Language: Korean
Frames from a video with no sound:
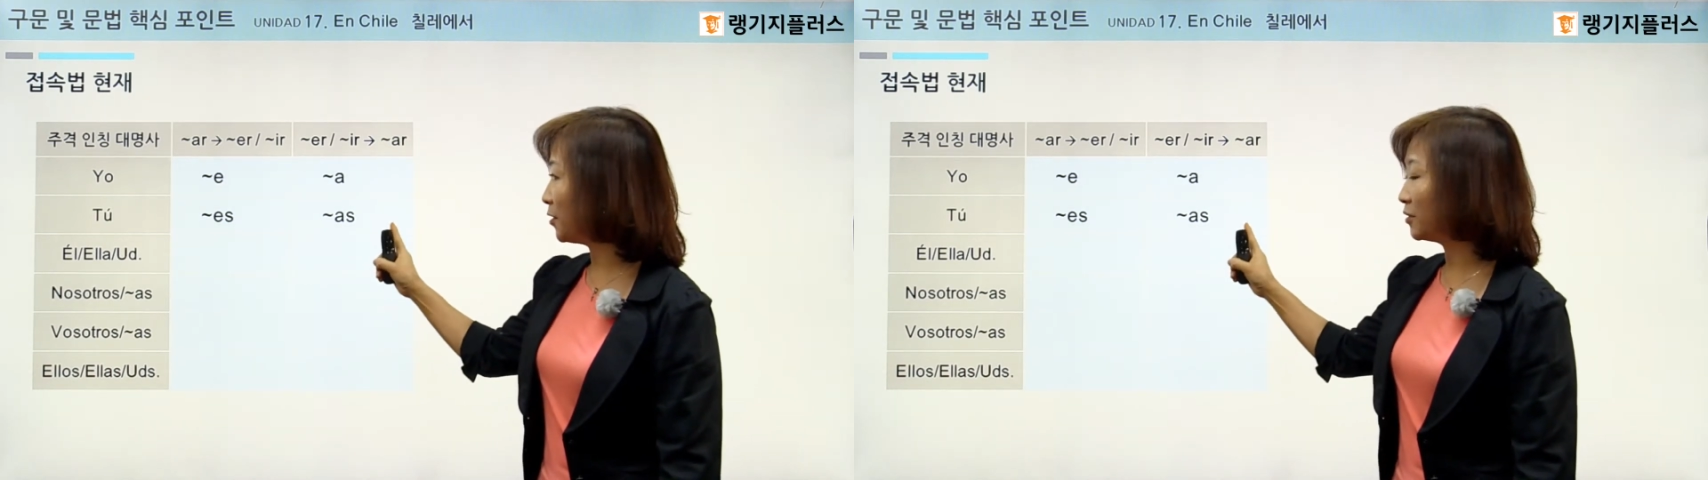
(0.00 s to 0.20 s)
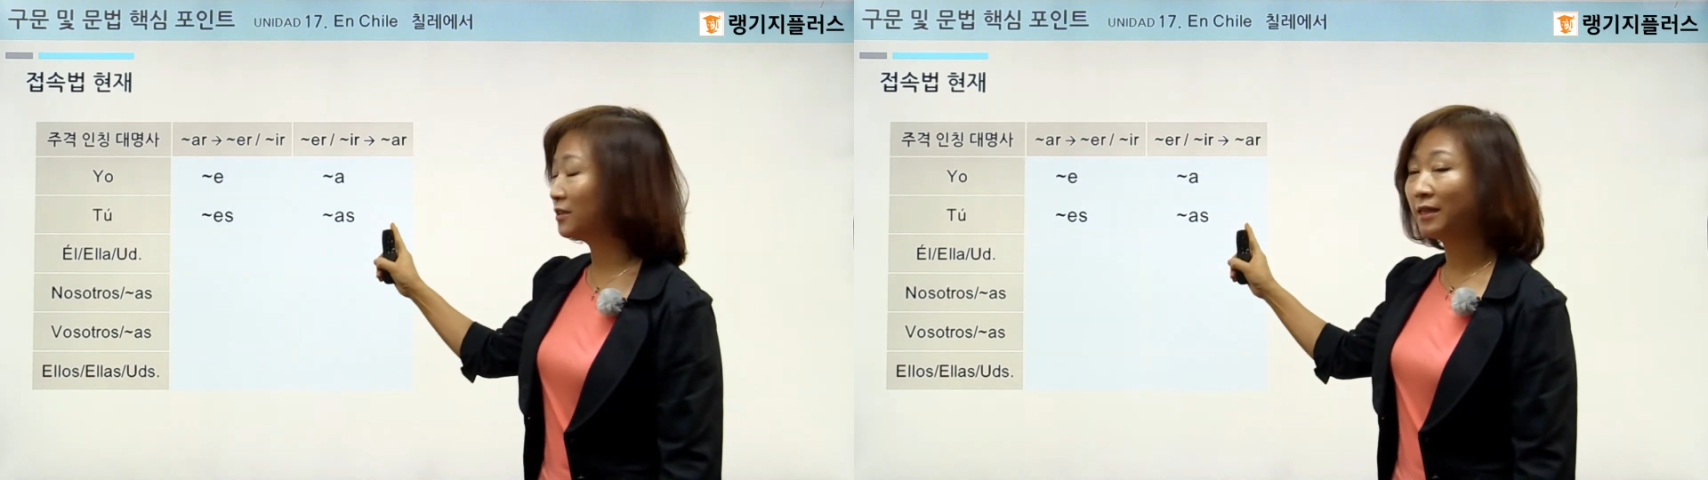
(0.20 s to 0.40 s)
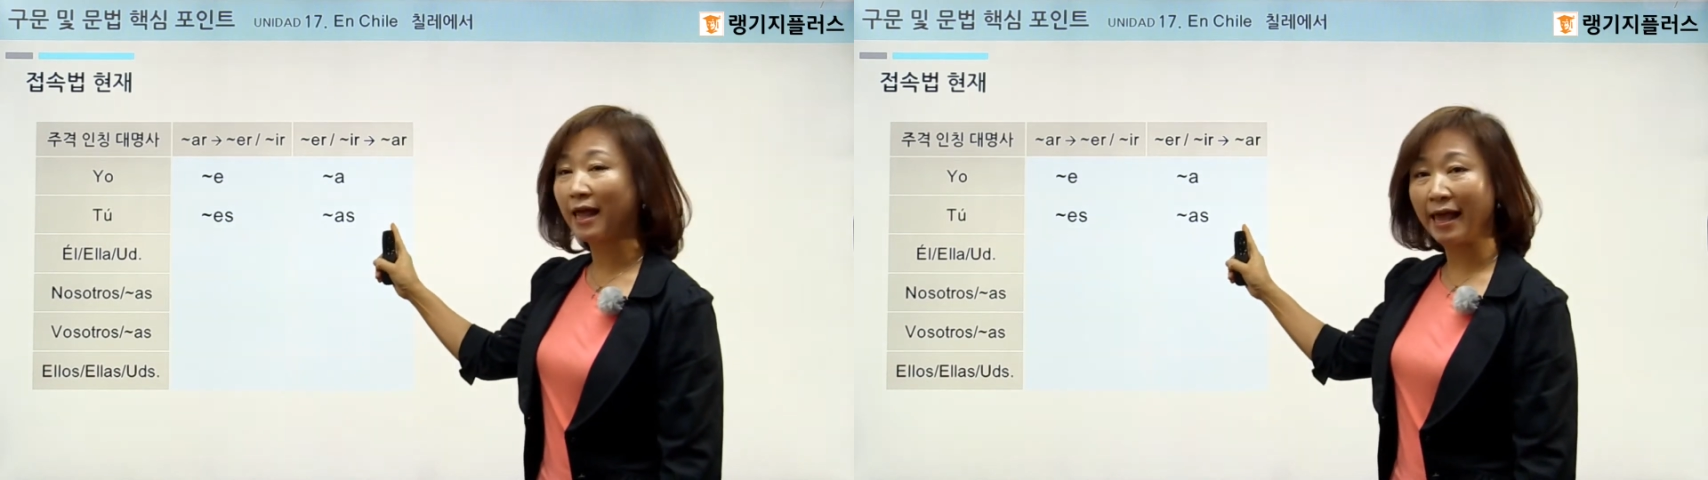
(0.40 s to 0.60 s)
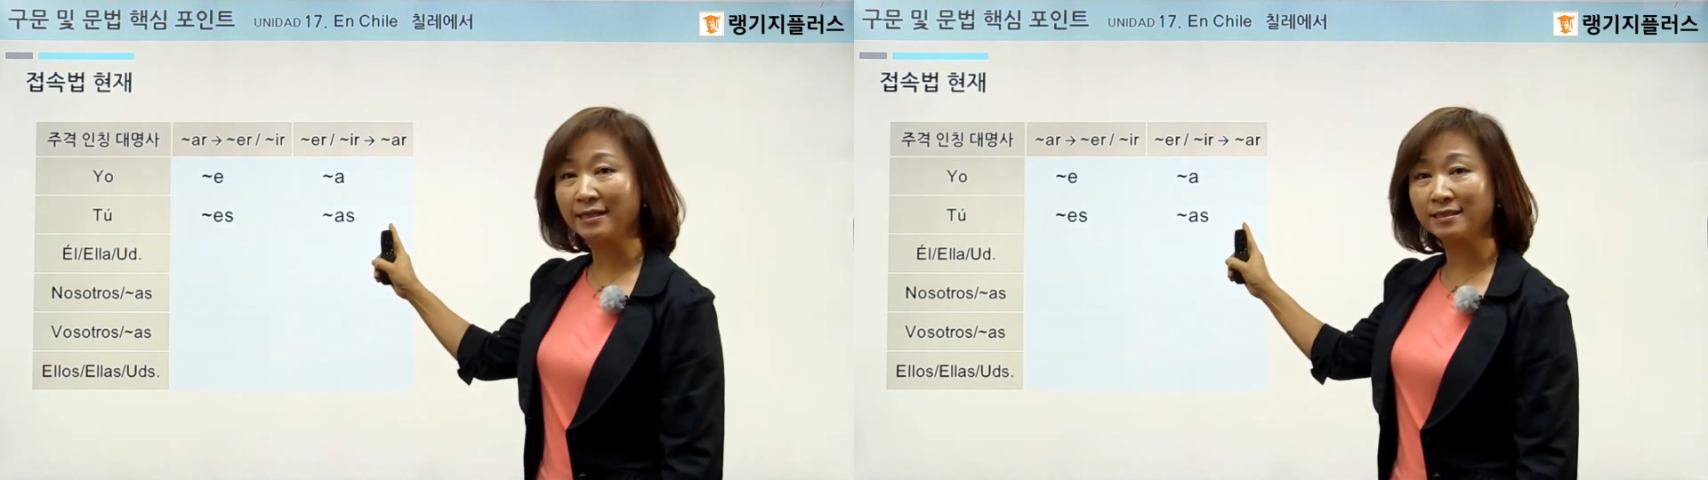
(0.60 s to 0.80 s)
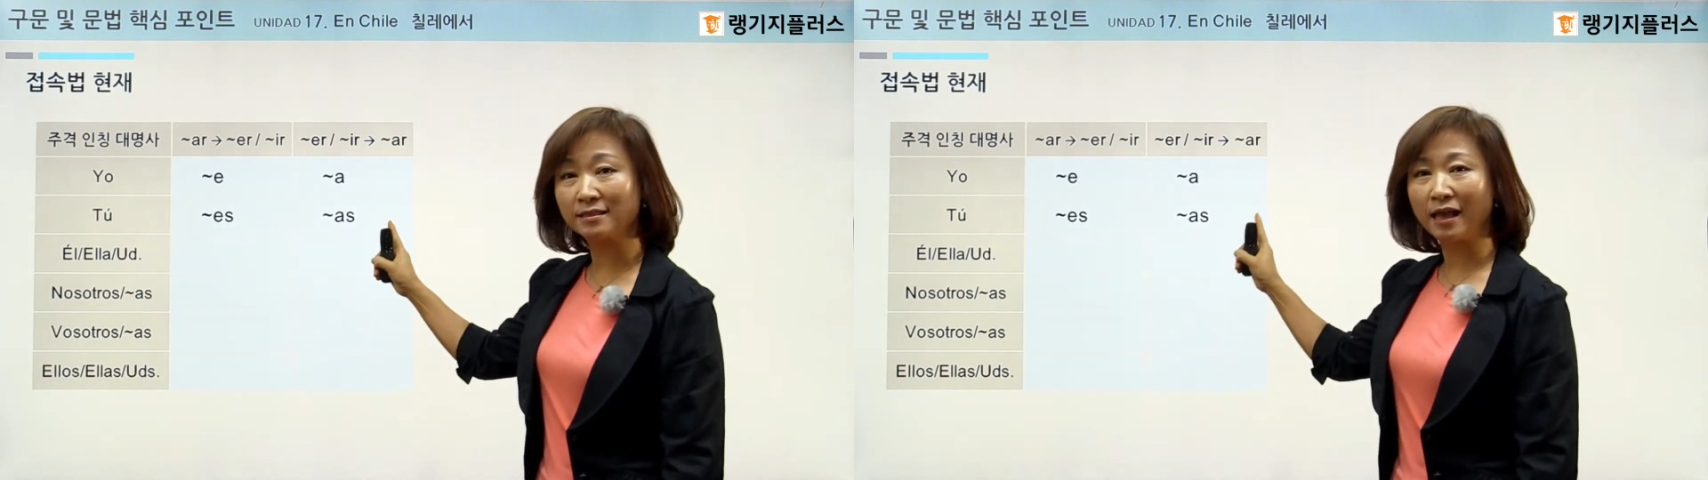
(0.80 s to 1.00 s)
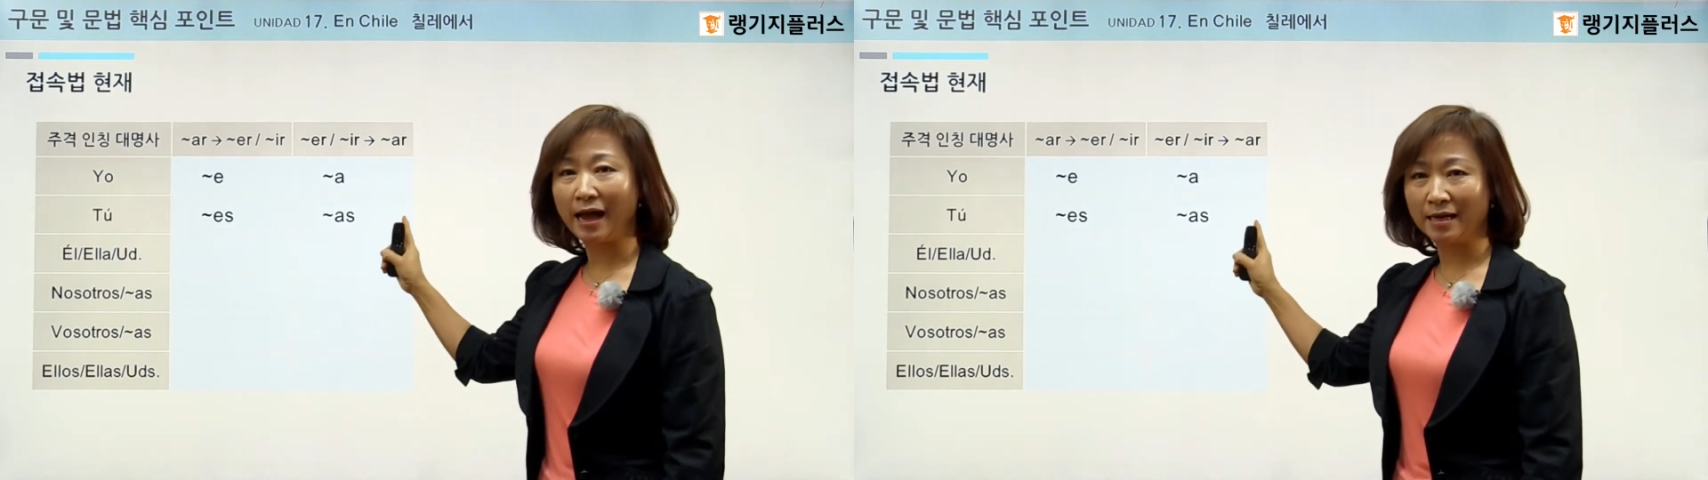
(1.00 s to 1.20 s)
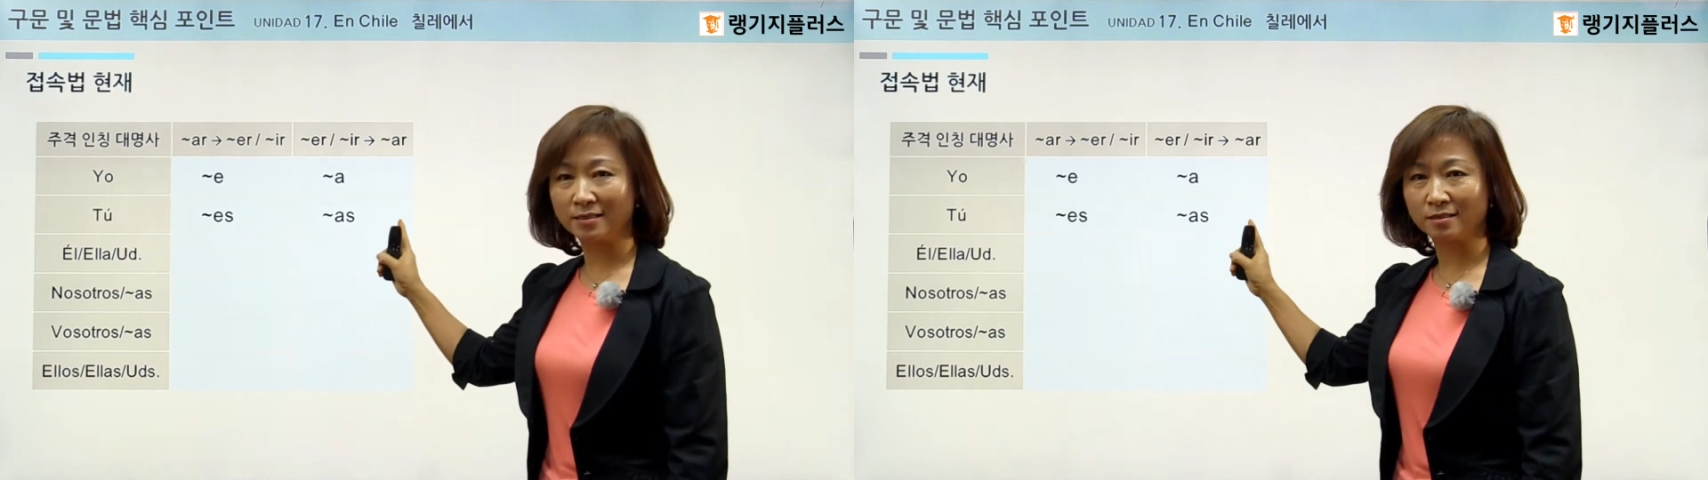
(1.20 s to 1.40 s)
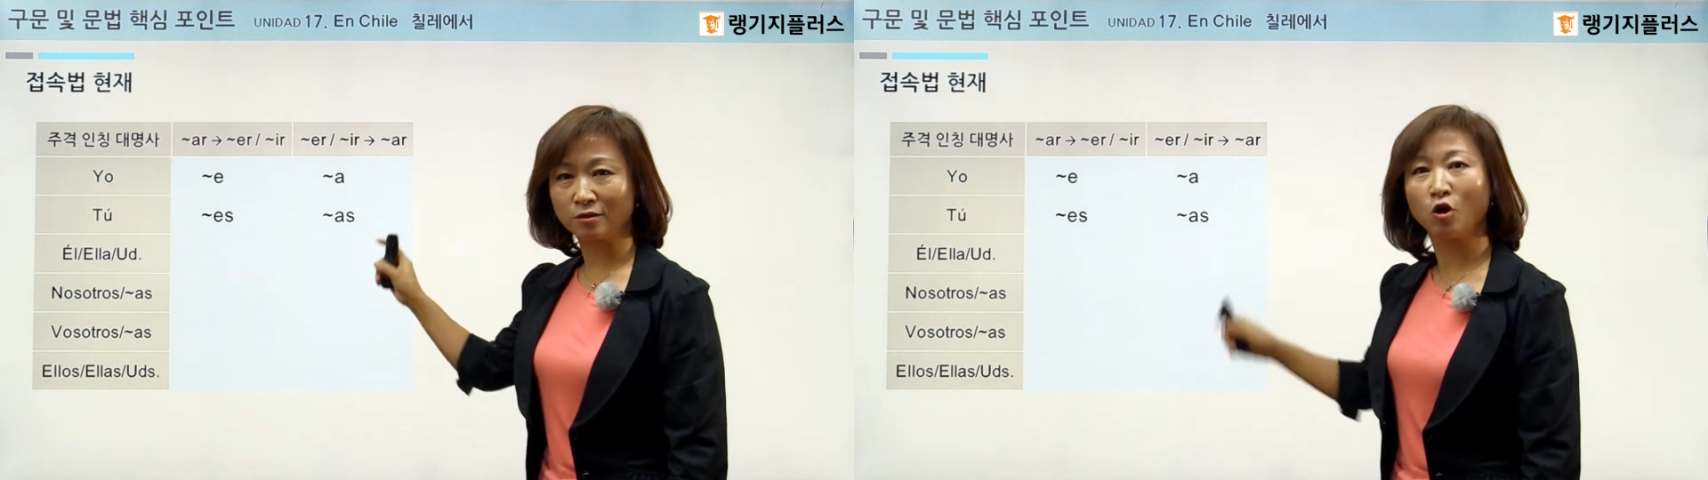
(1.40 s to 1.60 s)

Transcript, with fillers: 여기는 S인데 아스.